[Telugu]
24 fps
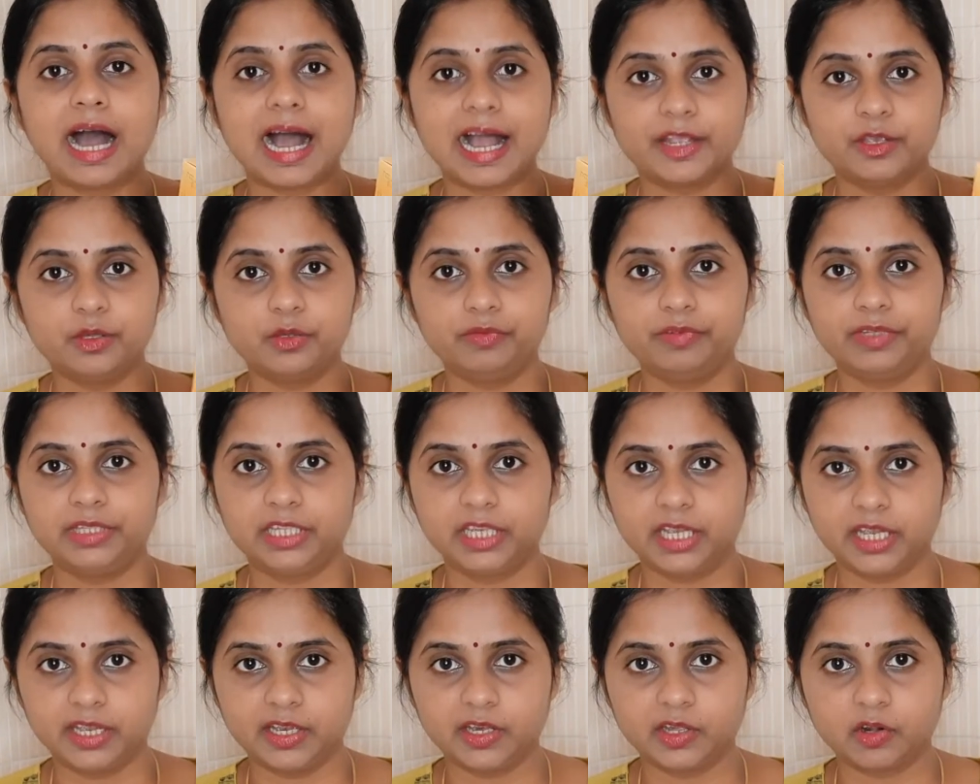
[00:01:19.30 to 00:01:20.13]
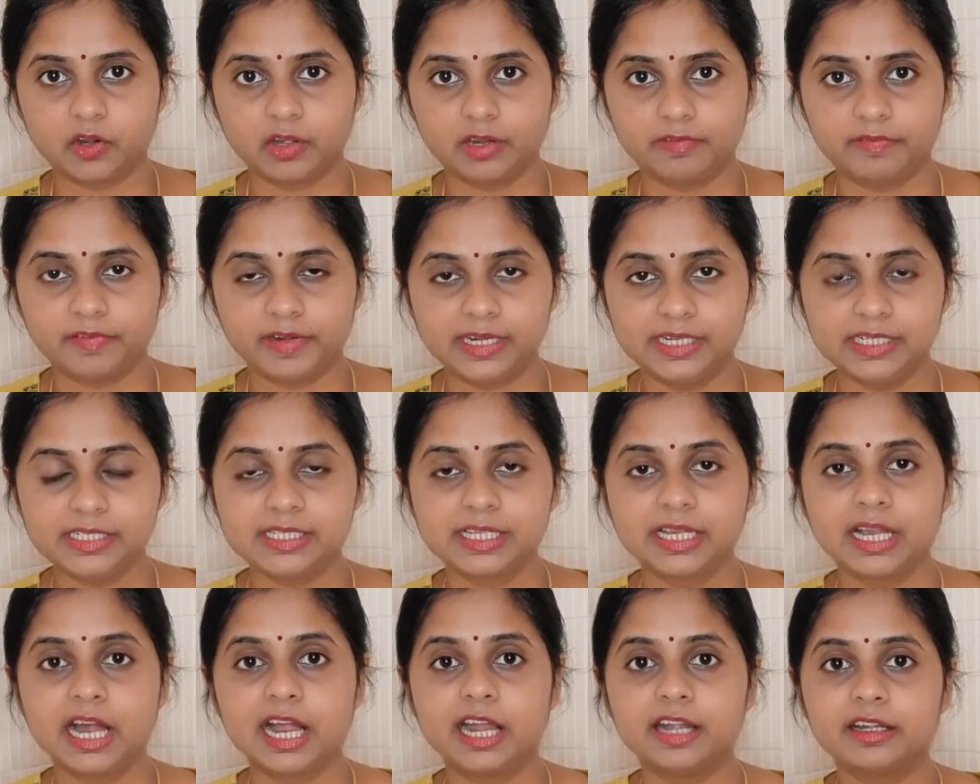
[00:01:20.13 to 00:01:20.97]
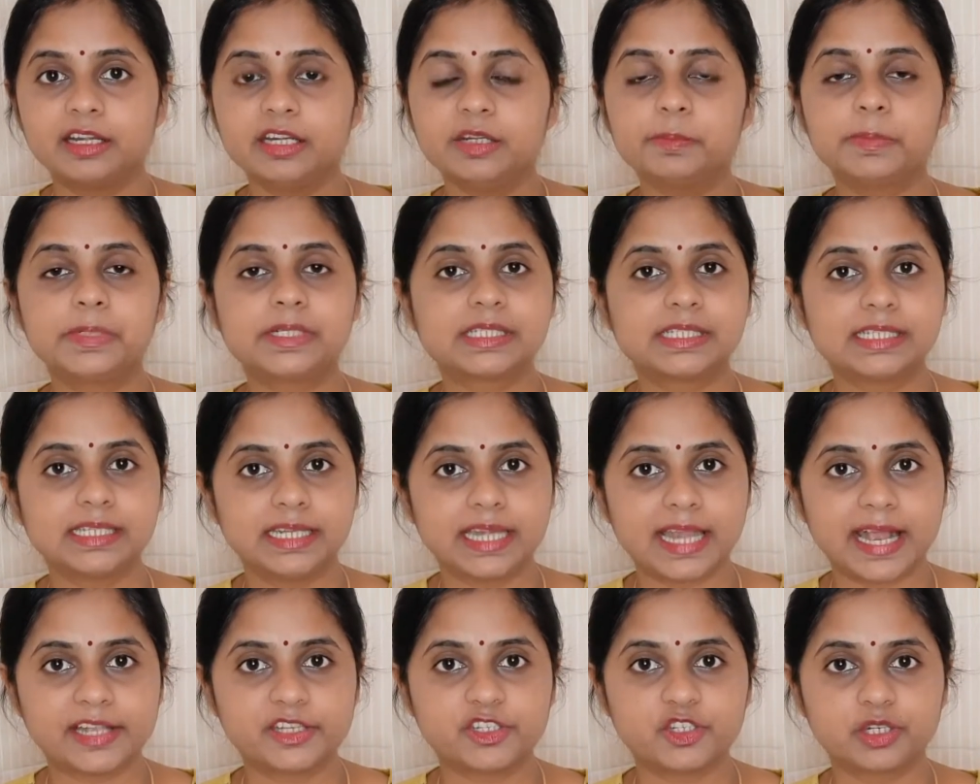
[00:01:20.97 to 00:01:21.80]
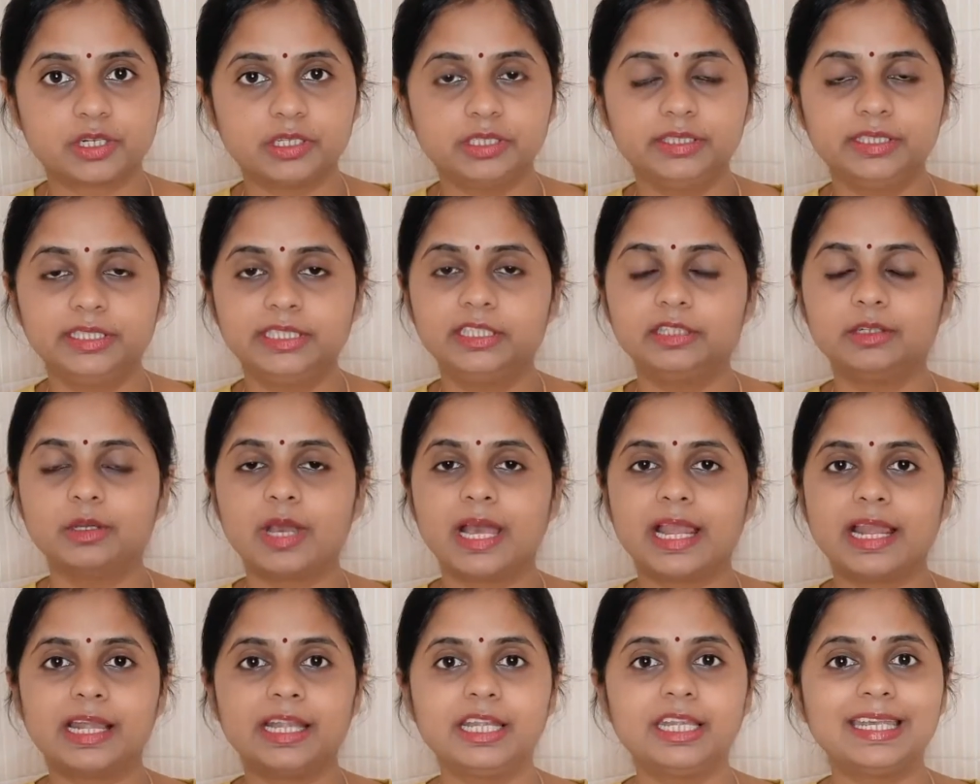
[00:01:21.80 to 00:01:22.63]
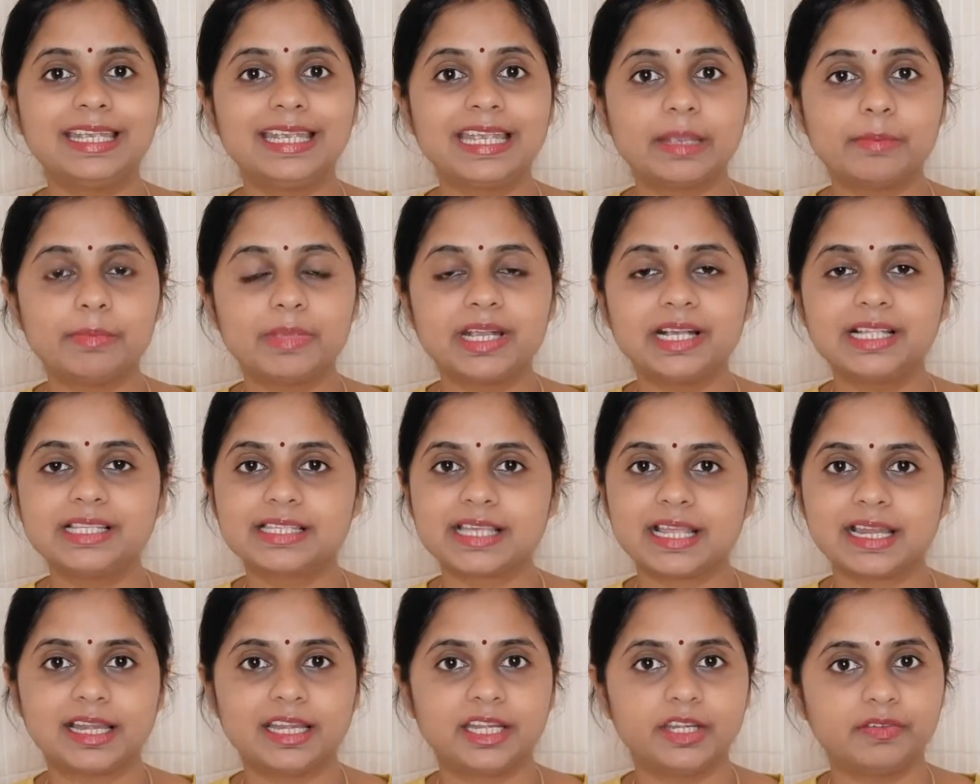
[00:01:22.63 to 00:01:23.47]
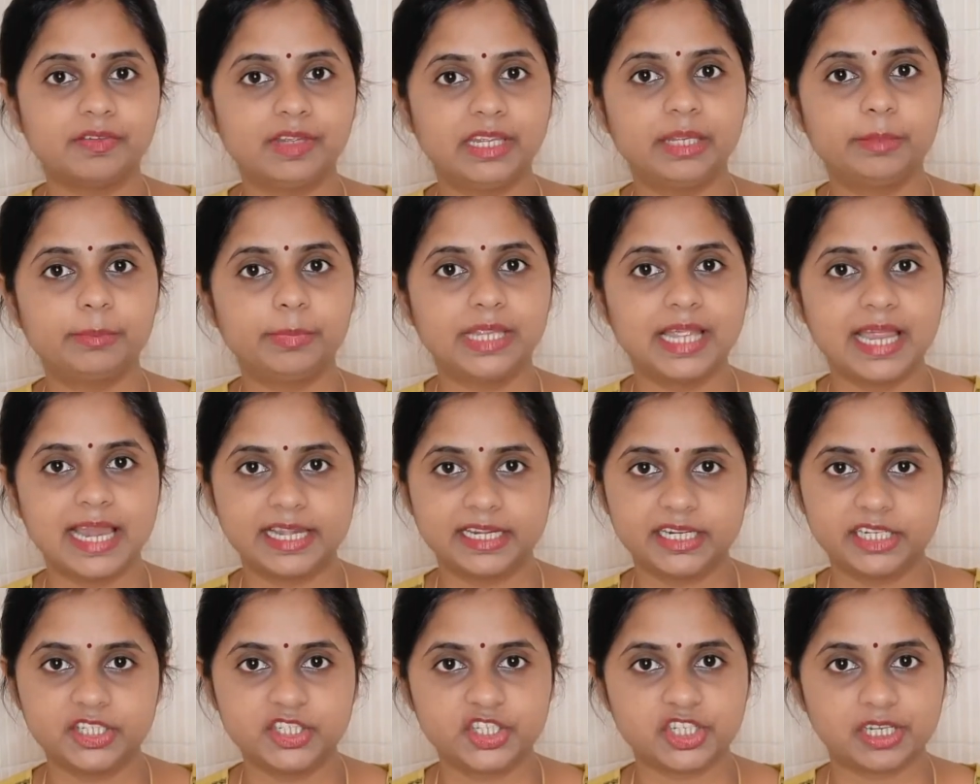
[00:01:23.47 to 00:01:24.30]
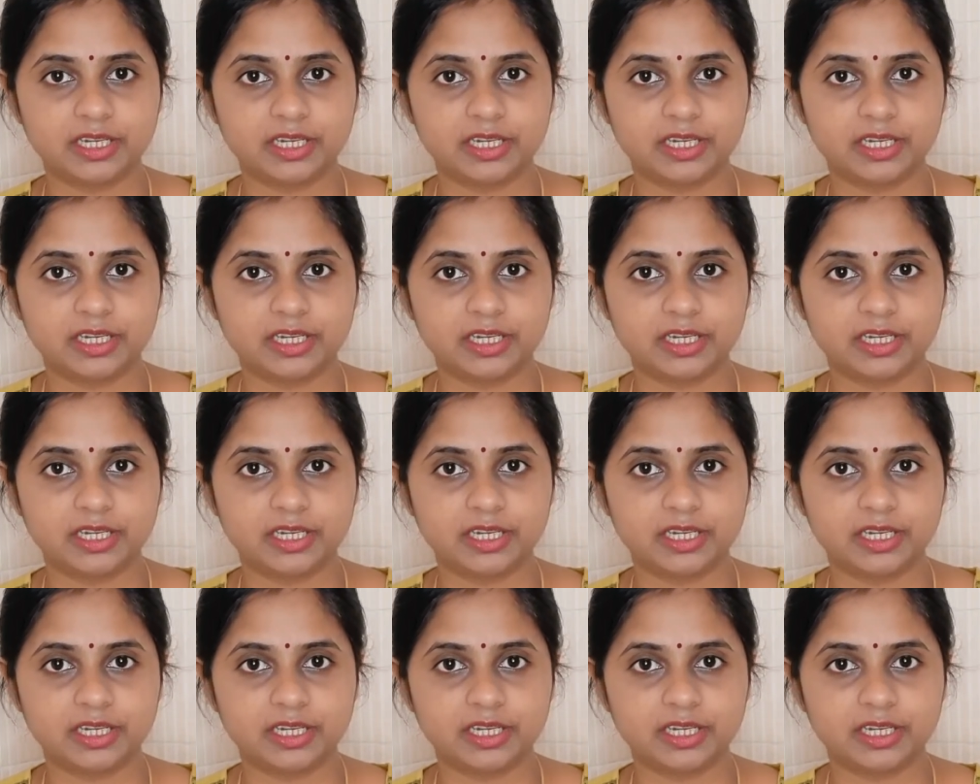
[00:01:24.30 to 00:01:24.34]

ఆయుర్వేదిక్ హెయిర్ ఆయిల్ ఫ్రెండ్స్ హండ్రెడ్ పర్సెంట్ న్యాచురల్ దీంట్లో ఎలాంటి కెమికల్స్ అలాంటివి ఏమీ యాడెడ్